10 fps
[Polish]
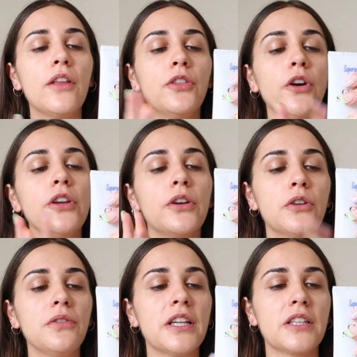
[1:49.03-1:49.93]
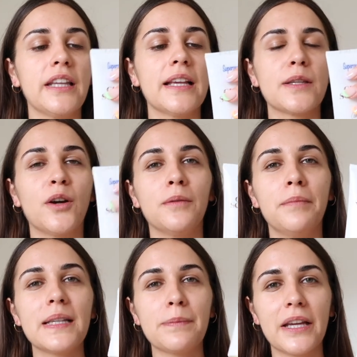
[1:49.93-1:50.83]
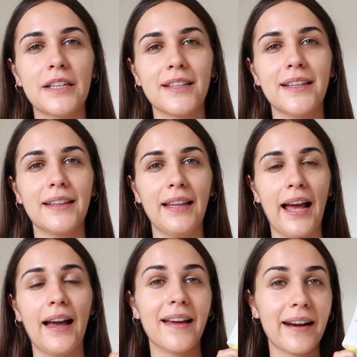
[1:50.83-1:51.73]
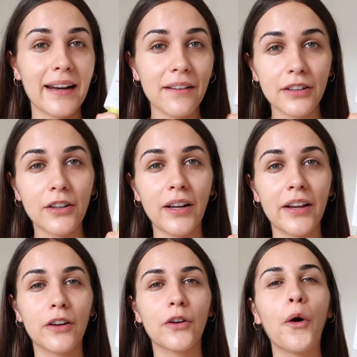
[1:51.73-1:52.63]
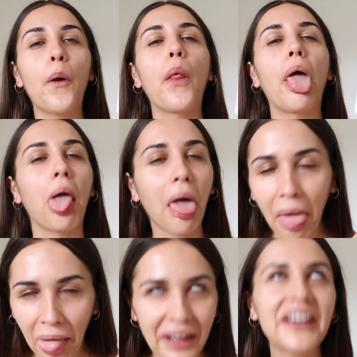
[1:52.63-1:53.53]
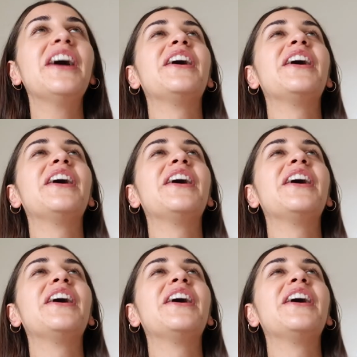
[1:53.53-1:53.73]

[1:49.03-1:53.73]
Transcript: No i również jest on bezpieczny dla rafy kolor, kolor,